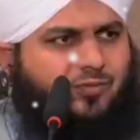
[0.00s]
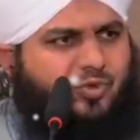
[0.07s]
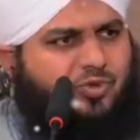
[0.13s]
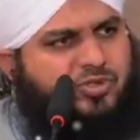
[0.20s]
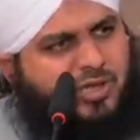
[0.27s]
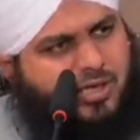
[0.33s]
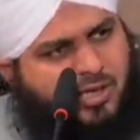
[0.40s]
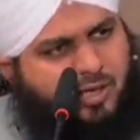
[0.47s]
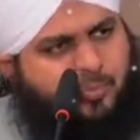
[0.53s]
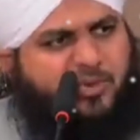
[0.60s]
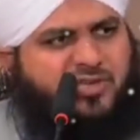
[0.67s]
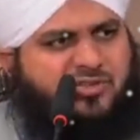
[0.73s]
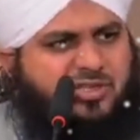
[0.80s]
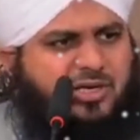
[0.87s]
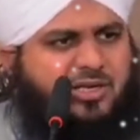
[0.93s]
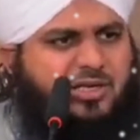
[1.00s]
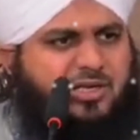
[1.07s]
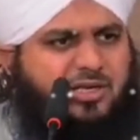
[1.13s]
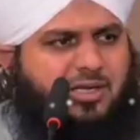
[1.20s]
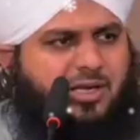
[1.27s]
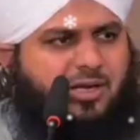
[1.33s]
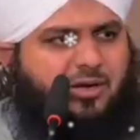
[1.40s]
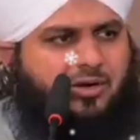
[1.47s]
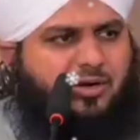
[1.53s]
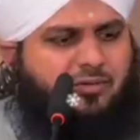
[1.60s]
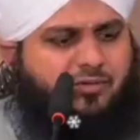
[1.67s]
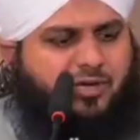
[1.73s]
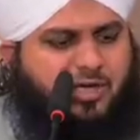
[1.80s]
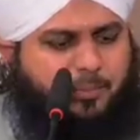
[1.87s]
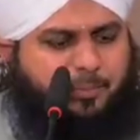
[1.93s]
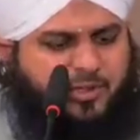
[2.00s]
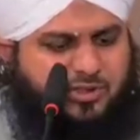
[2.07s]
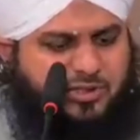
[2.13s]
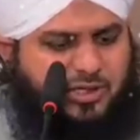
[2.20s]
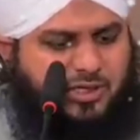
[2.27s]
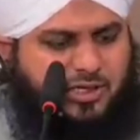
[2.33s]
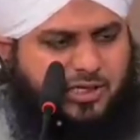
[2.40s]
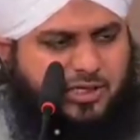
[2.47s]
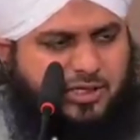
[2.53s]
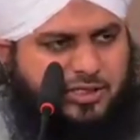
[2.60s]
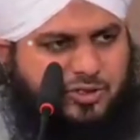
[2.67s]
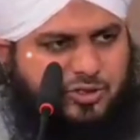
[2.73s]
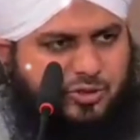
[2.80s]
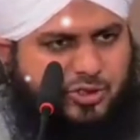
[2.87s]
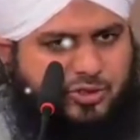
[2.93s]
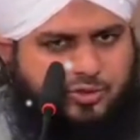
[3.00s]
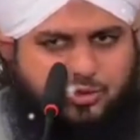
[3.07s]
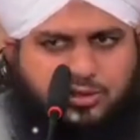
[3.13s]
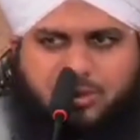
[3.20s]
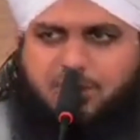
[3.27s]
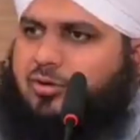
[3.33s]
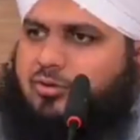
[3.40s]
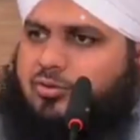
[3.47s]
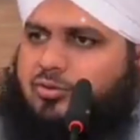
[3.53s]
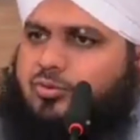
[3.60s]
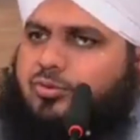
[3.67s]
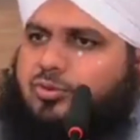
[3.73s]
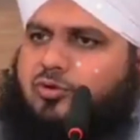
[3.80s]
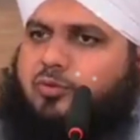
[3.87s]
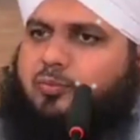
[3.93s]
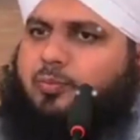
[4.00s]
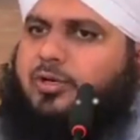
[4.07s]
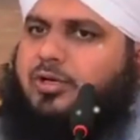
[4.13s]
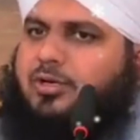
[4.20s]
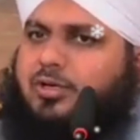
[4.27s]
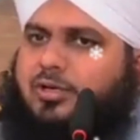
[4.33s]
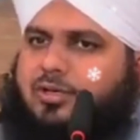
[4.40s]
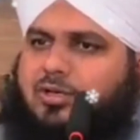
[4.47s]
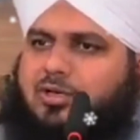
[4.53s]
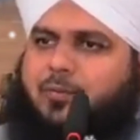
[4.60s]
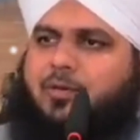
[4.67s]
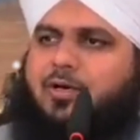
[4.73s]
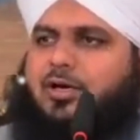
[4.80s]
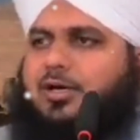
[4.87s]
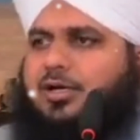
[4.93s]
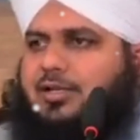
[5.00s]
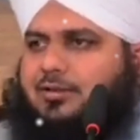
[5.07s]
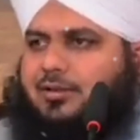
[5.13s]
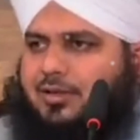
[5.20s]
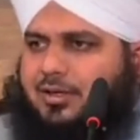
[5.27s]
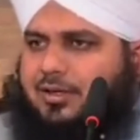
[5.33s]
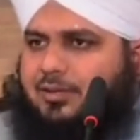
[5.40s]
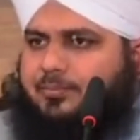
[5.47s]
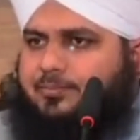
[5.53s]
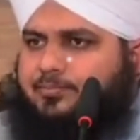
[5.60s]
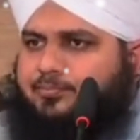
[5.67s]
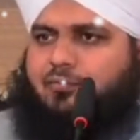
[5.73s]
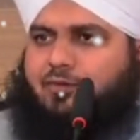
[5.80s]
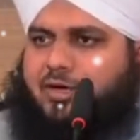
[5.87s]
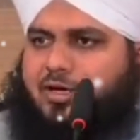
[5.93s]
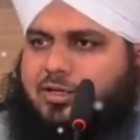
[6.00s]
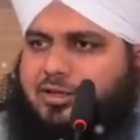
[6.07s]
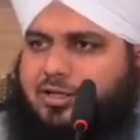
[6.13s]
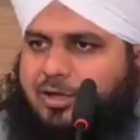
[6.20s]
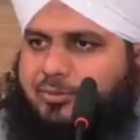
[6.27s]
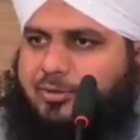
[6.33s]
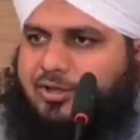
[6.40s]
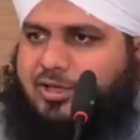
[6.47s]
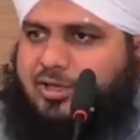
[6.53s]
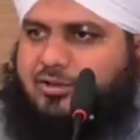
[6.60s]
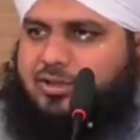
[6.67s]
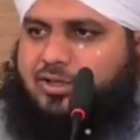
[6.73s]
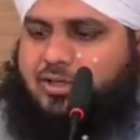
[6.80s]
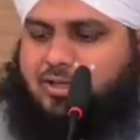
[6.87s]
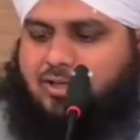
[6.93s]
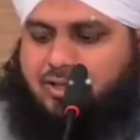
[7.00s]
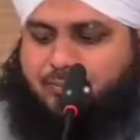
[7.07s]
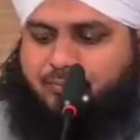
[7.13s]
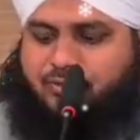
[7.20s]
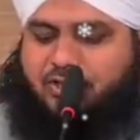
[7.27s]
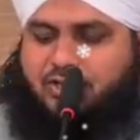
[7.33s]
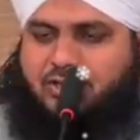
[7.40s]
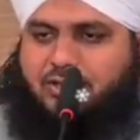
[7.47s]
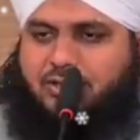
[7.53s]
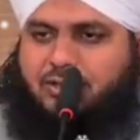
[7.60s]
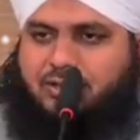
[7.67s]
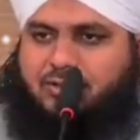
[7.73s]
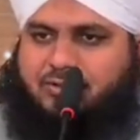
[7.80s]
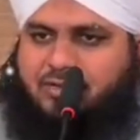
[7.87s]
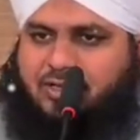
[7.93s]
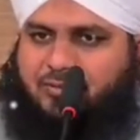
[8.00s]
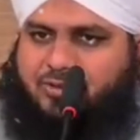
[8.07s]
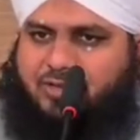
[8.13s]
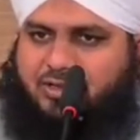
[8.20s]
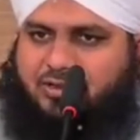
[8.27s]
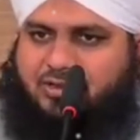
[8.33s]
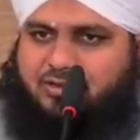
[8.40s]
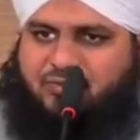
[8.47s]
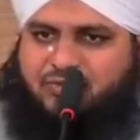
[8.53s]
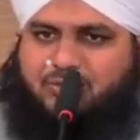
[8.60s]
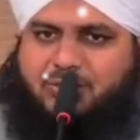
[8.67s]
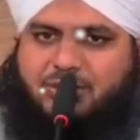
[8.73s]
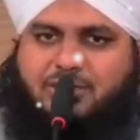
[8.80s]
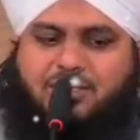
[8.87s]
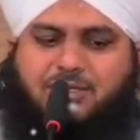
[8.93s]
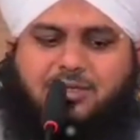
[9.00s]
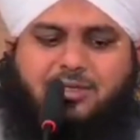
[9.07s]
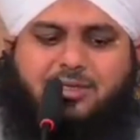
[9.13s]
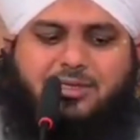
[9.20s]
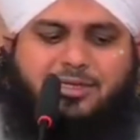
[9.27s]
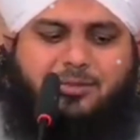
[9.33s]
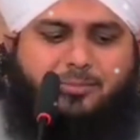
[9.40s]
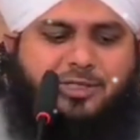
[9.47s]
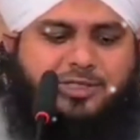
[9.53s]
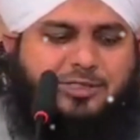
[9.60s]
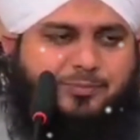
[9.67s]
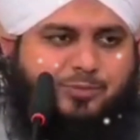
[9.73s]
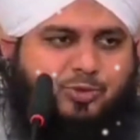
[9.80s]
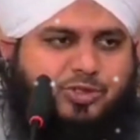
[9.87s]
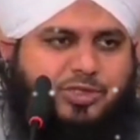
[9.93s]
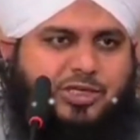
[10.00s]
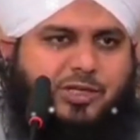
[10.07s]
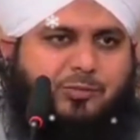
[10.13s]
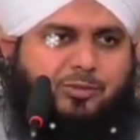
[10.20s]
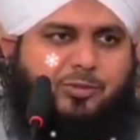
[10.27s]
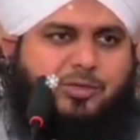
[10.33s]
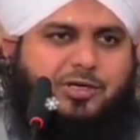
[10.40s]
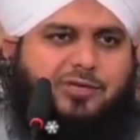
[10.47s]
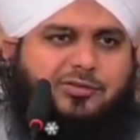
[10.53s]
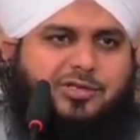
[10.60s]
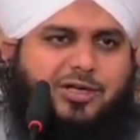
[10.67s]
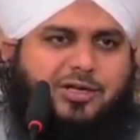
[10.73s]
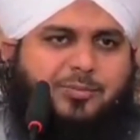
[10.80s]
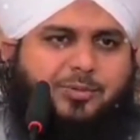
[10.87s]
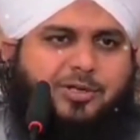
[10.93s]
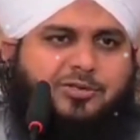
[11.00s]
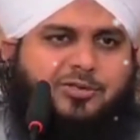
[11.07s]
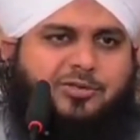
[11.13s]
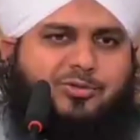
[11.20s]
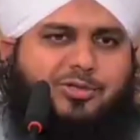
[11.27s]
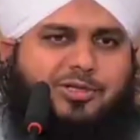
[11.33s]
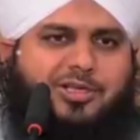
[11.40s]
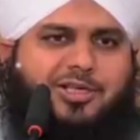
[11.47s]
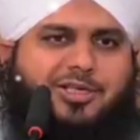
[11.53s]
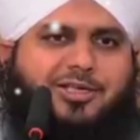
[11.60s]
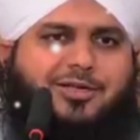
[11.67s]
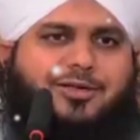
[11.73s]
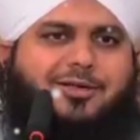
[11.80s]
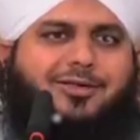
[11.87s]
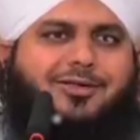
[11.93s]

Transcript: वो सारा ही पैसा ले लिया और वहां पत्थर रख के ना छोटे छोटे तो उनके ऊपर कपड़ा डाल दिया वालिद नाबीना थे अपनी साहिबजादी से फरमाने लगे अगर अब्बा जी पूछे ना अबू बकर सारे पैसे तो नहीं ले गया